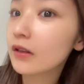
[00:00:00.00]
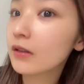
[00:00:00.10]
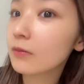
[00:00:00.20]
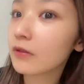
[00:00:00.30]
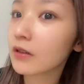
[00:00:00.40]

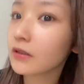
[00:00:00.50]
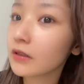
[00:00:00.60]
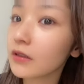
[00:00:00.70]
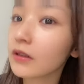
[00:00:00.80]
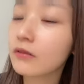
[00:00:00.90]
でも外
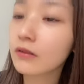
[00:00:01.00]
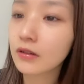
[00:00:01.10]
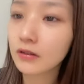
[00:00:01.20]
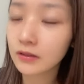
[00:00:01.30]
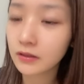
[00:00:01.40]
れたのは
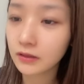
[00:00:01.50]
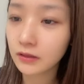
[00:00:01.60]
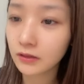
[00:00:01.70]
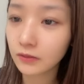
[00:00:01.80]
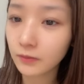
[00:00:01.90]
悲しい
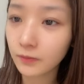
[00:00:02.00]
けど